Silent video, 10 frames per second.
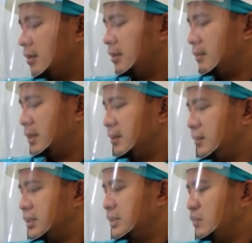
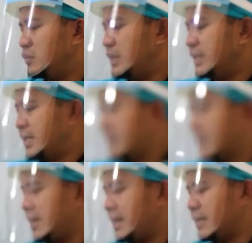teman-teman
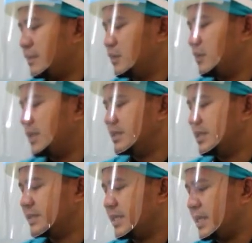semuanya akan membaca
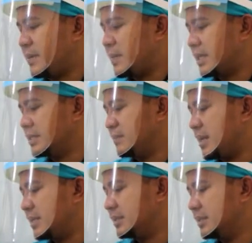secara
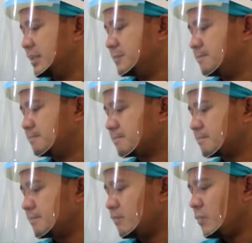maksimal di
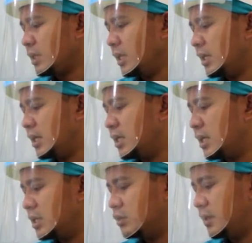
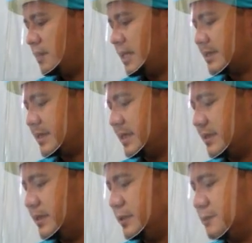uh, eh, 12 slide
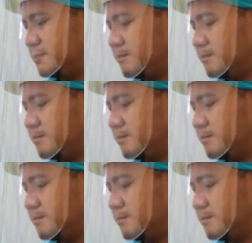ini.